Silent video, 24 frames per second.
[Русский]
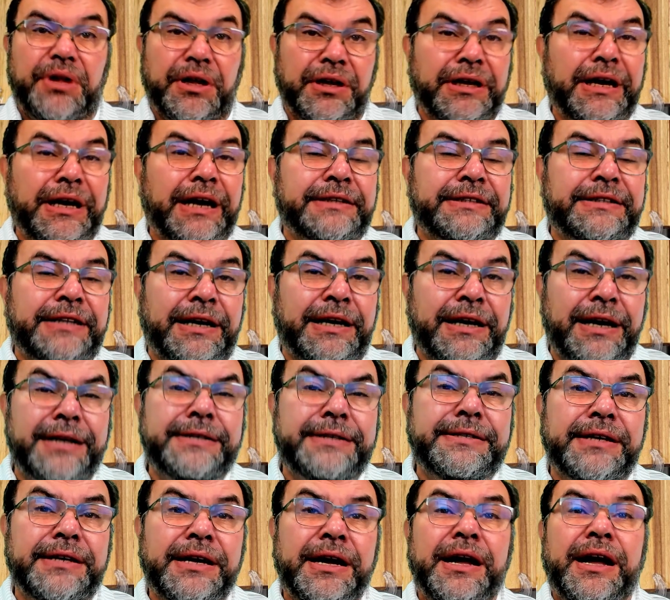Как-то
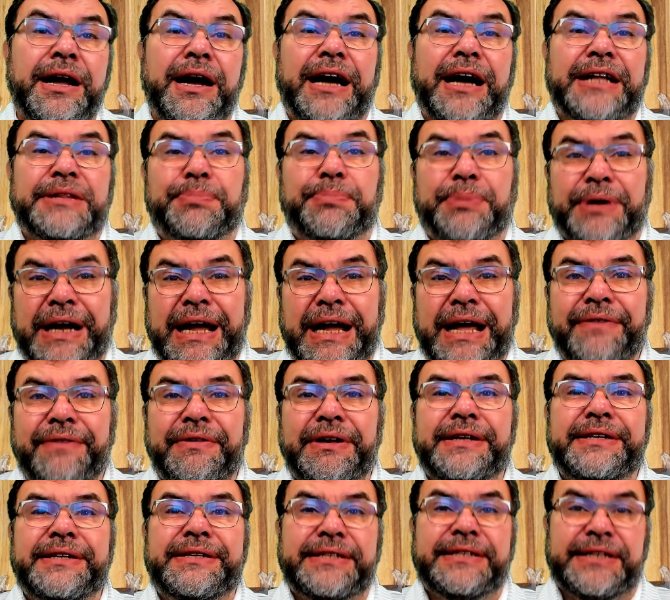раз
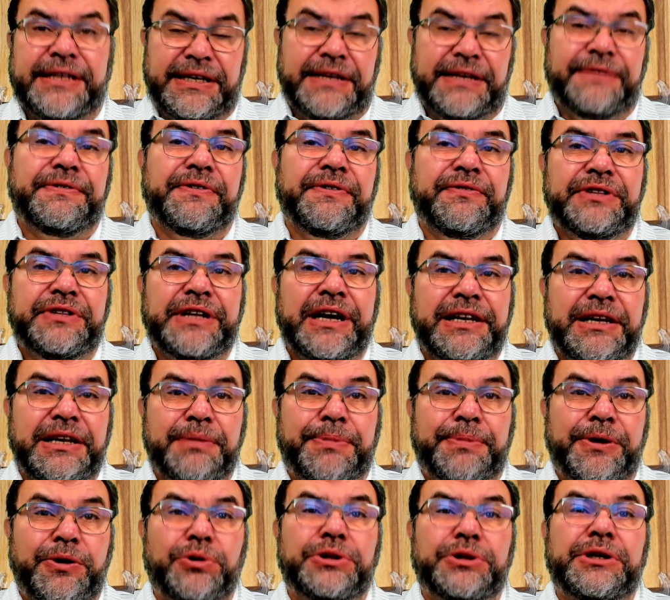отправились скифы в дальний
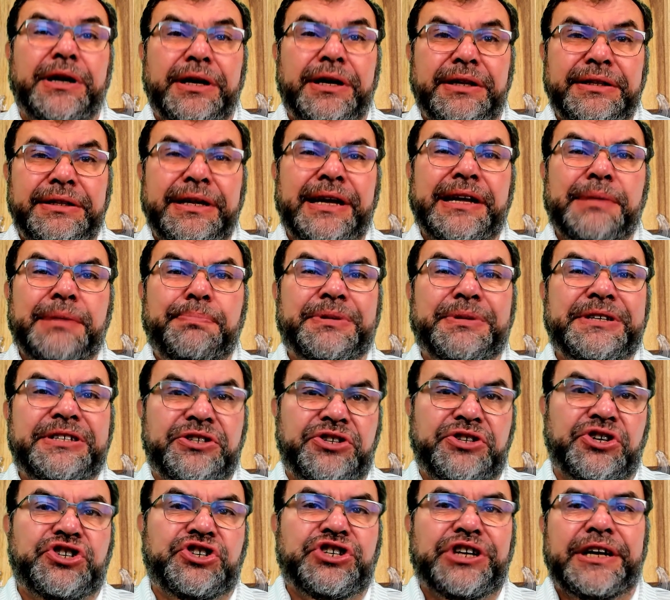поход, да и
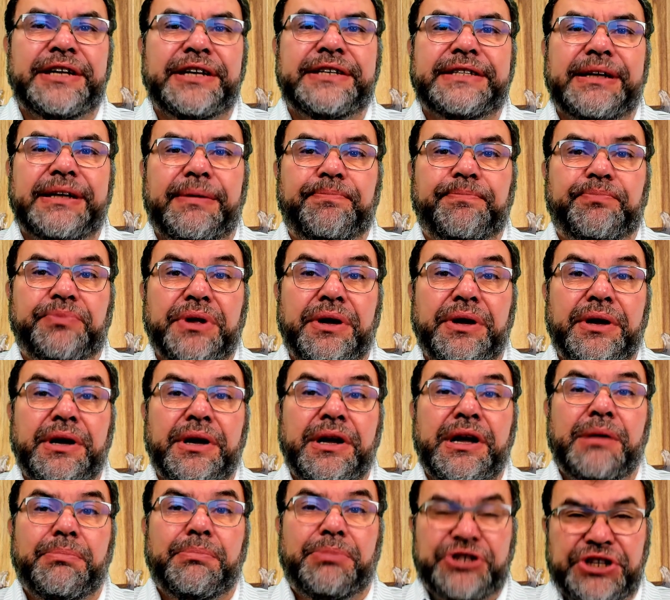подзадержались там.
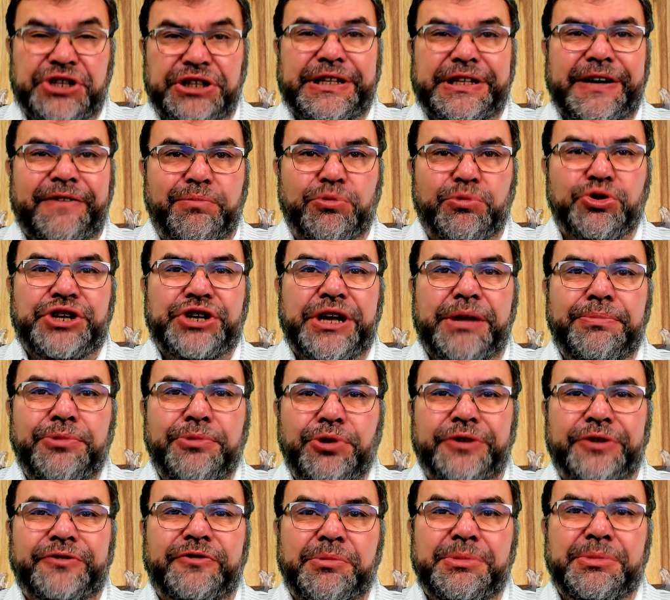Посчитав мужей
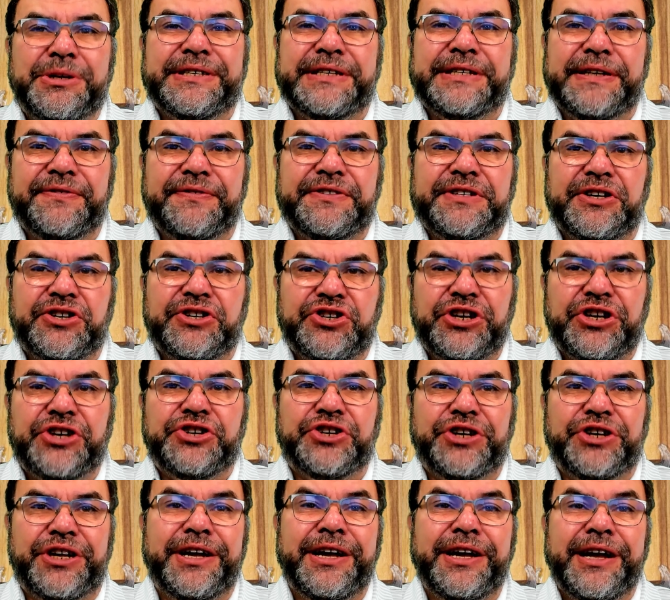мертвыми, скифские
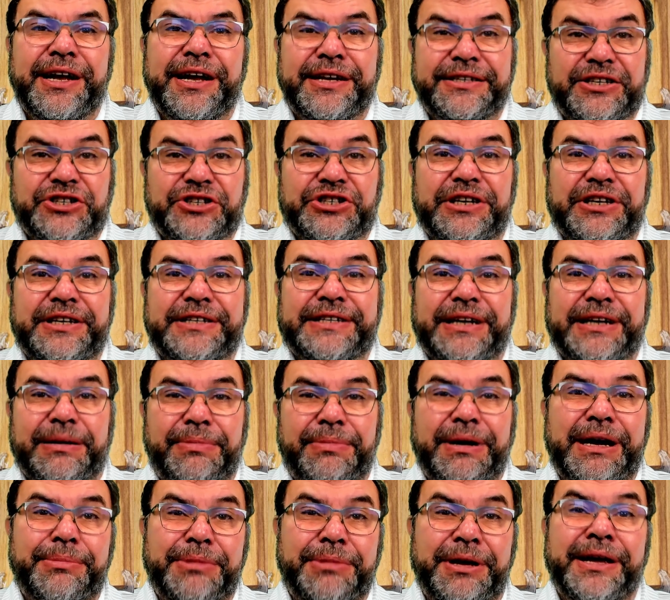женщины сошлись с
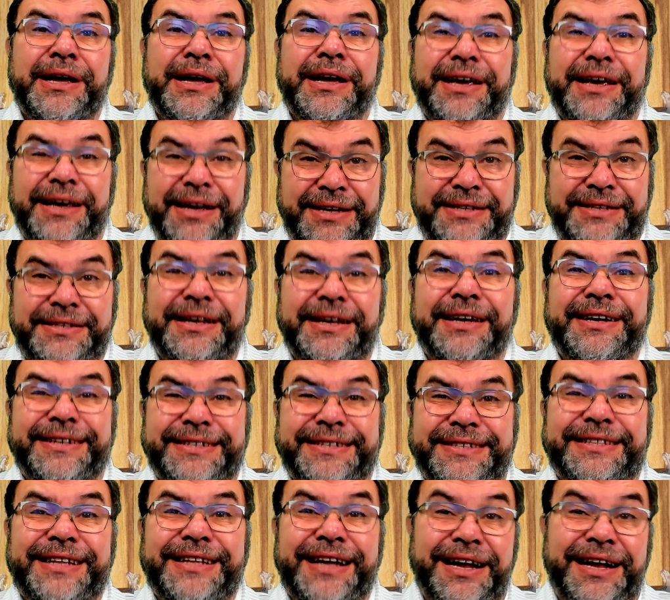рабами, и те
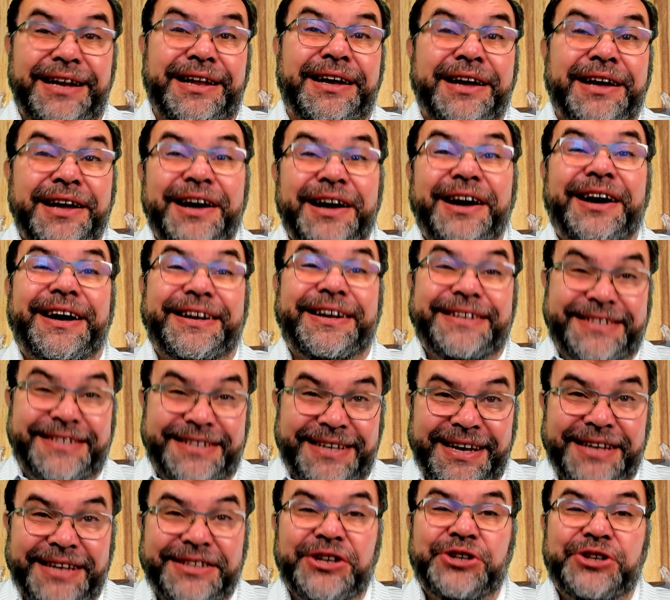стали
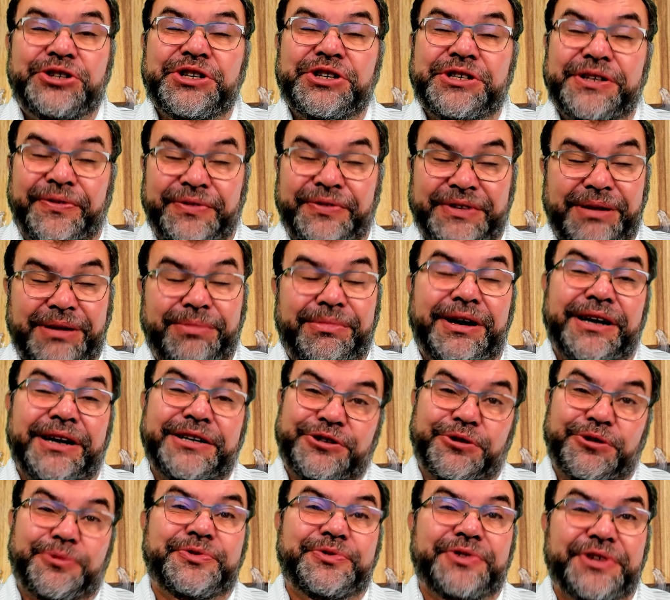хозяйничать в домах
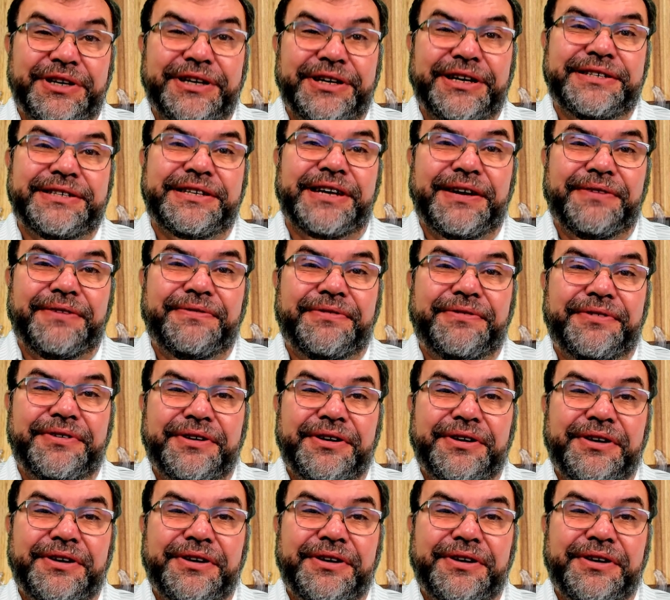собственных хозяев